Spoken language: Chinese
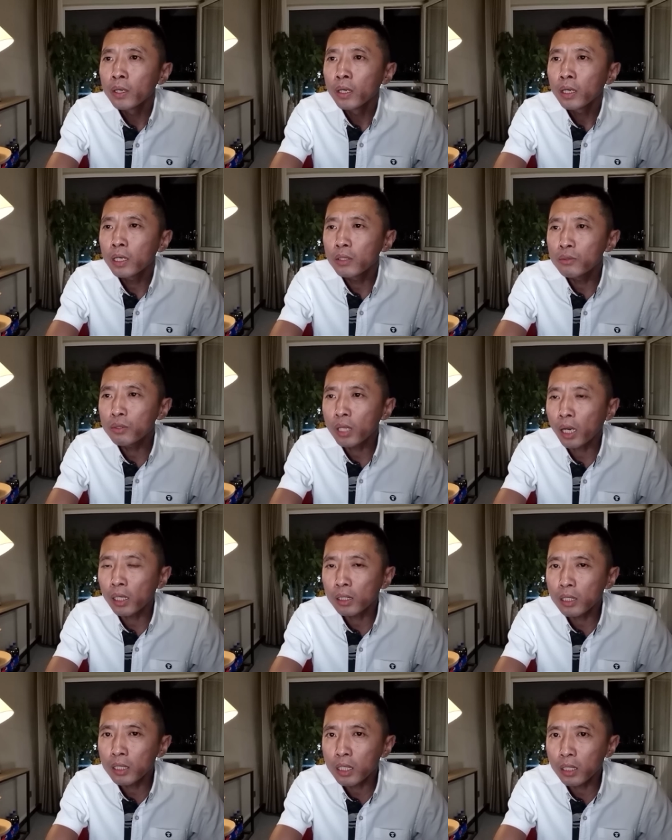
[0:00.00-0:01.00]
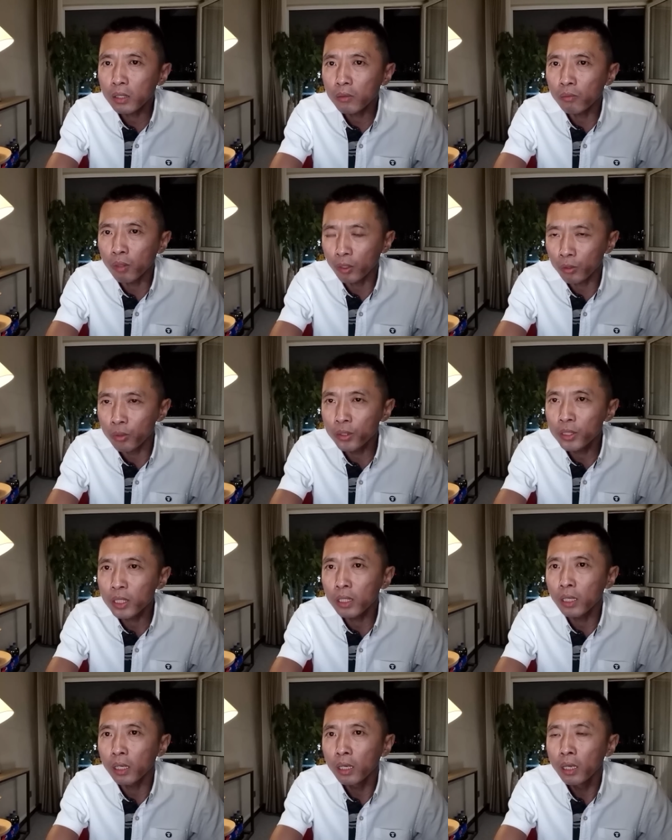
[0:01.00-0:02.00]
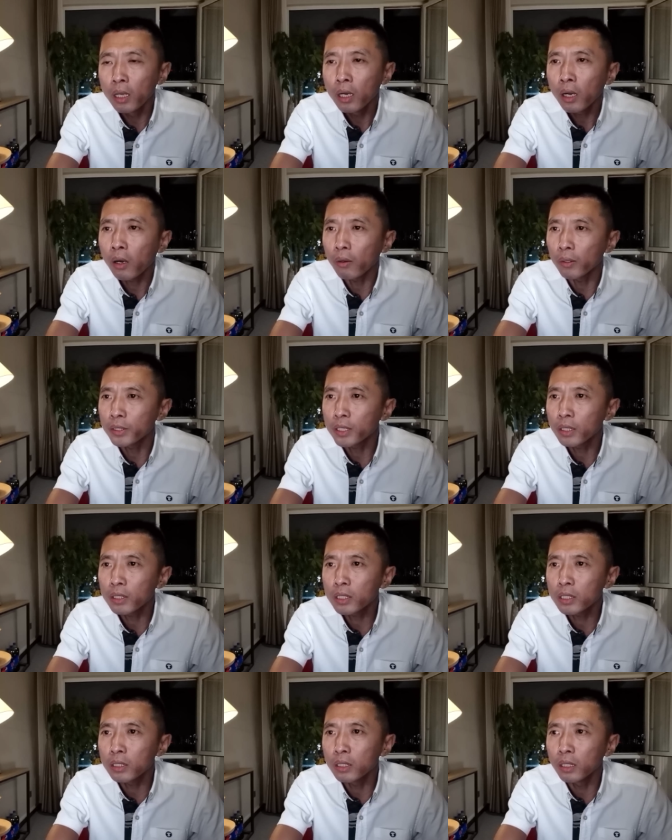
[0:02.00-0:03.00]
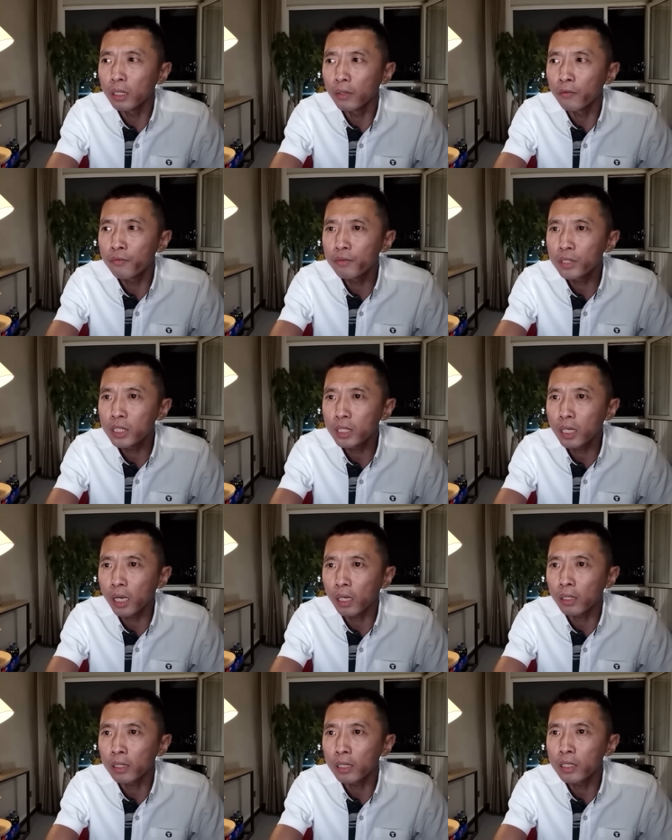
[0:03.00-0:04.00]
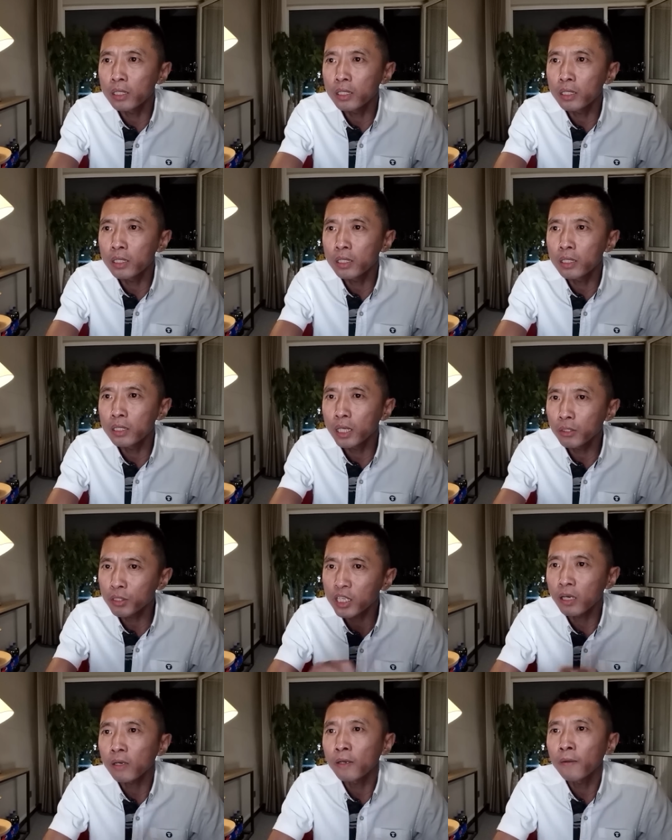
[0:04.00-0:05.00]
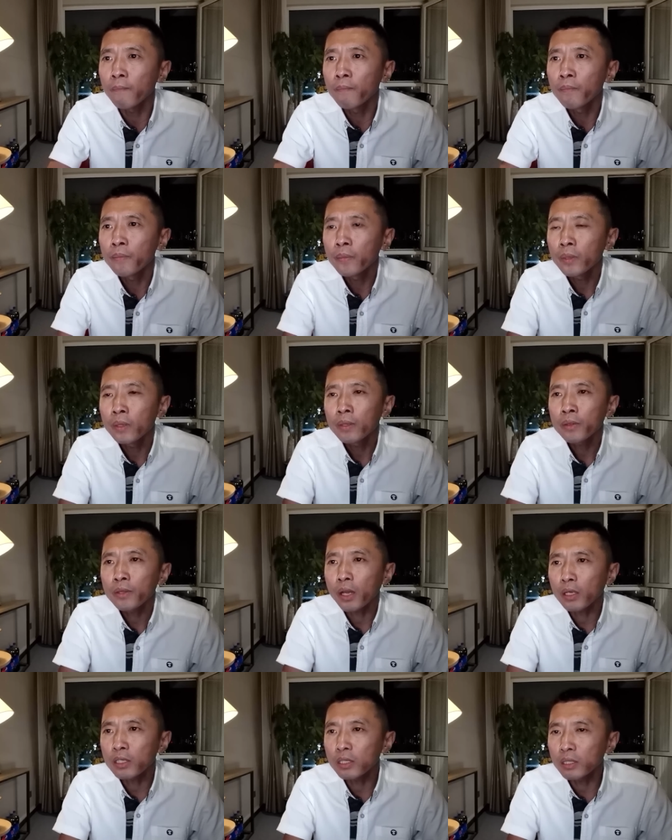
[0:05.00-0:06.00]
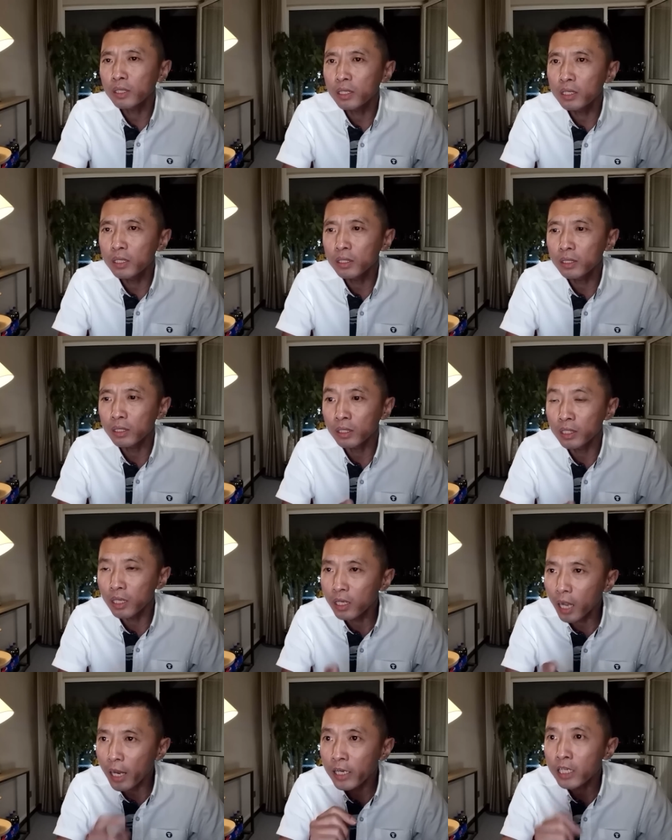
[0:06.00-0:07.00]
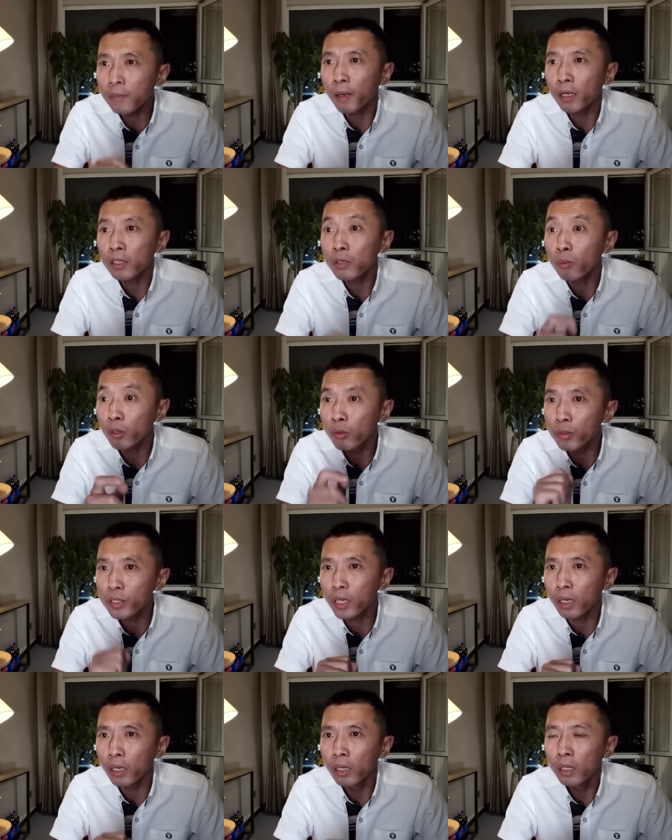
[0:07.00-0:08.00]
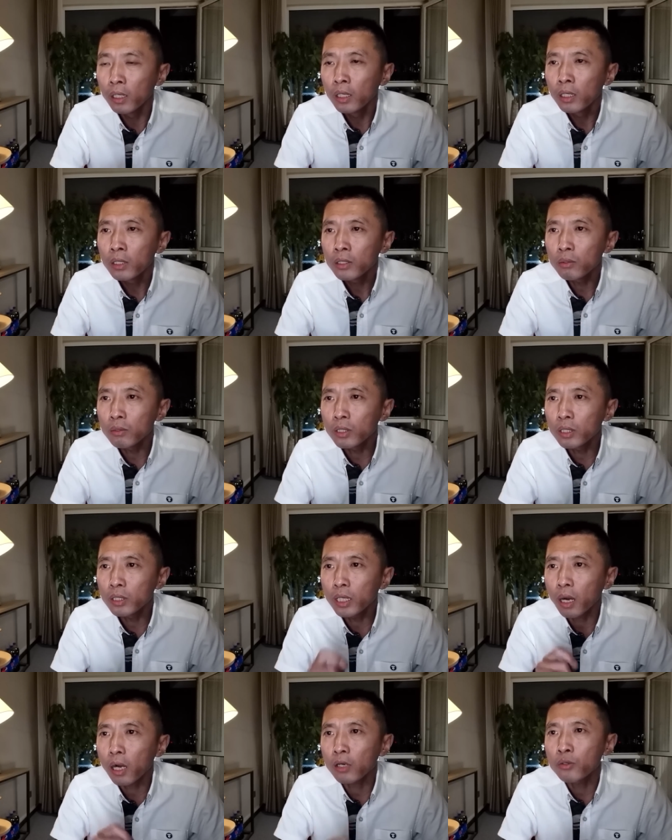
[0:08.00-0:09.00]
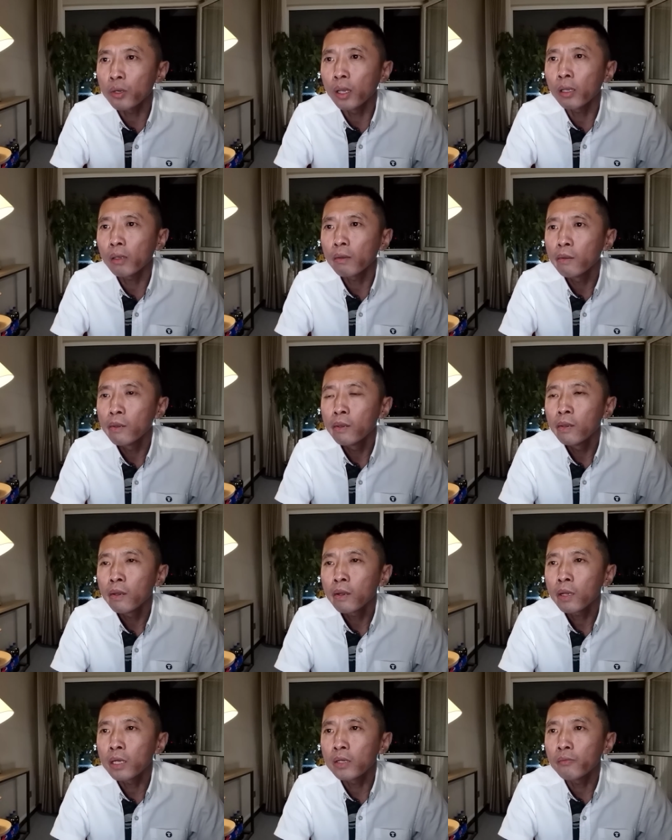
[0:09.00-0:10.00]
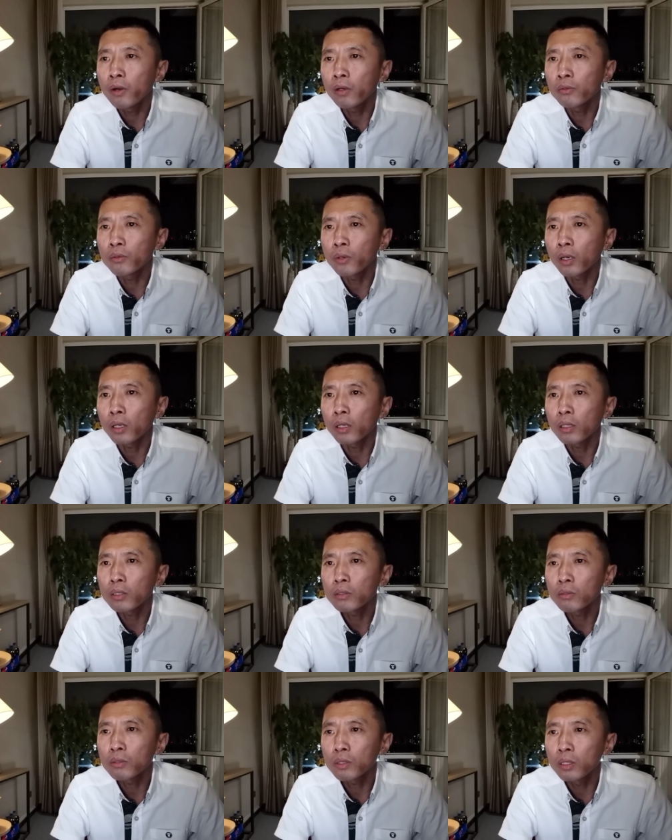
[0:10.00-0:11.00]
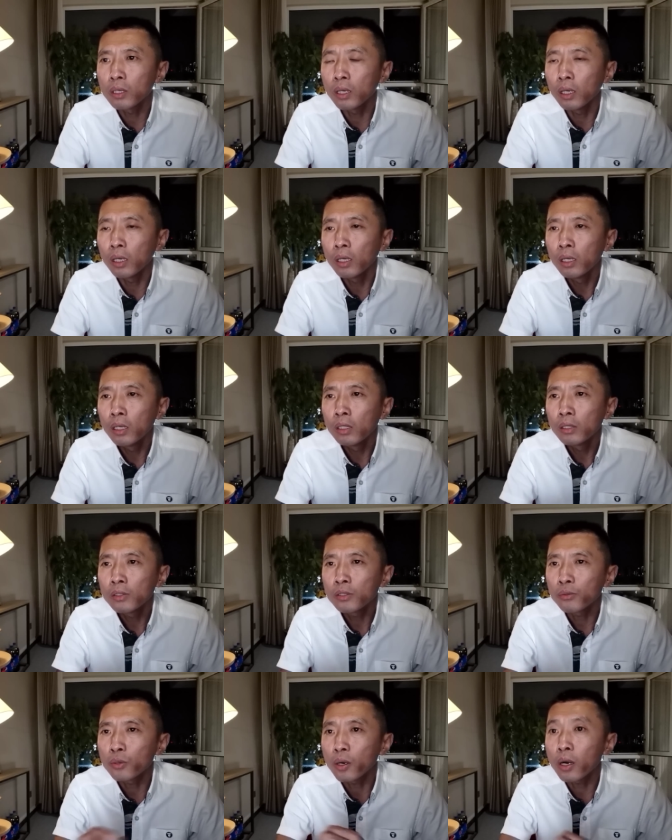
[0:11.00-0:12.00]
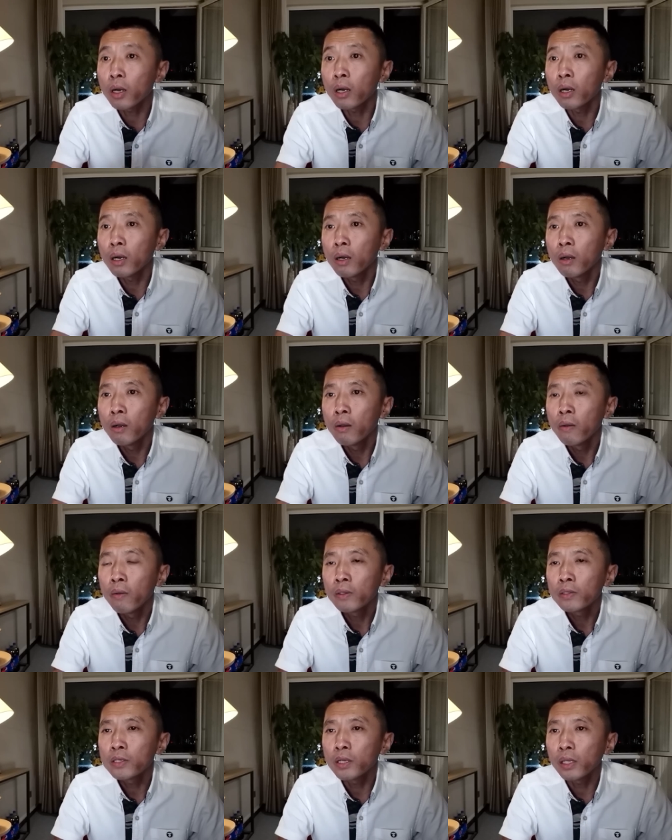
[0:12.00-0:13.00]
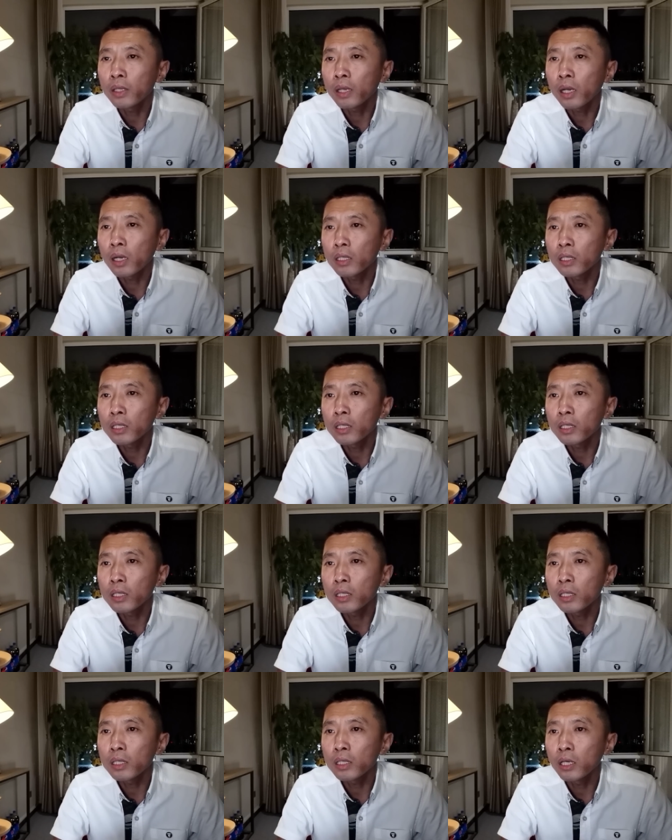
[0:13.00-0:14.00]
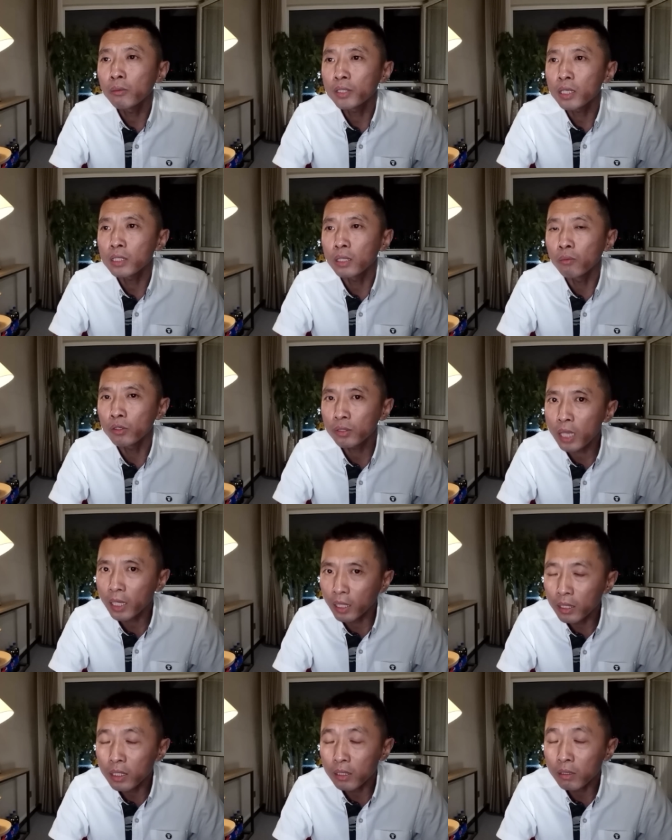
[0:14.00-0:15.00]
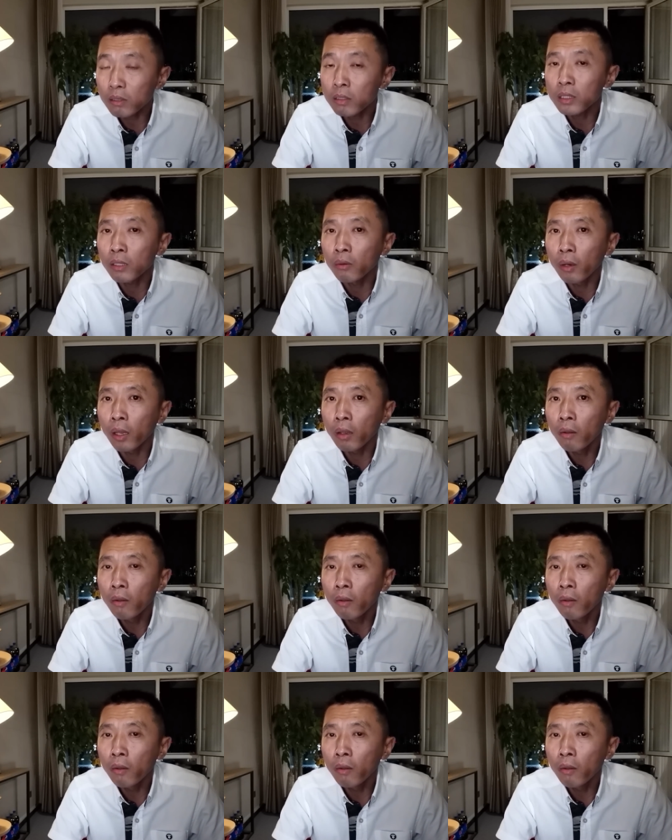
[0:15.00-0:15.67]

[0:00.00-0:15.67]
根据他这个事儿，我推测好像是夫妻两个人之间又协商了，大致的意思应该是吧？是我推测，就是这个二泉跟着王小娟，就是小娟啊。既然你还想跟我在一起，我就再给你一次机会。